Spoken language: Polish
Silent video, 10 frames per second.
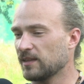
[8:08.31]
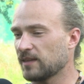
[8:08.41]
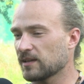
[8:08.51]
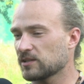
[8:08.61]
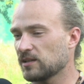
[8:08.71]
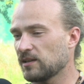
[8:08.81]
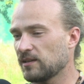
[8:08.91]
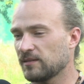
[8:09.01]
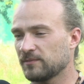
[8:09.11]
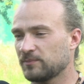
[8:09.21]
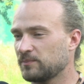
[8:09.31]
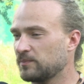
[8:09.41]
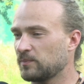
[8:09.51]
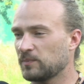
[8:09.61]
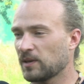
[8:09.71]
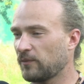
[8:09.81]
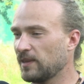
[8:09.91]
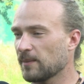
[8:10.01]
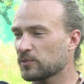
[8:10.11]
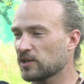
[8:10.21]
Także
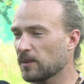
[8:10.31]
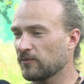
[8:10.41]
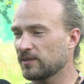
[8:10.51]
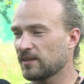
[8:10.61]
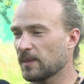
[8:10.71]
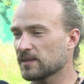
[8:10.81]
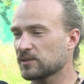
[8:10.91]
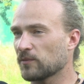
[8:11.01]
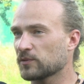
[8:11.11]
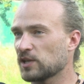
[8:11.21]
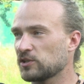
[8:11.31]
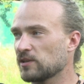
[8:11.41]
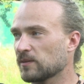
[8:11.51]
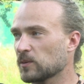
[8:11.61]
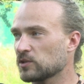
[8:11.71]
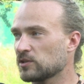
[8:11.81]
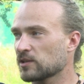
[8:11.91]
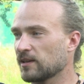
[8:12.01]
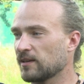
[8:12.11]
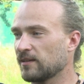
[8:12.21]
chwila przerwy, teraz do września
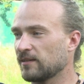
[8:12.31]
troszeczkę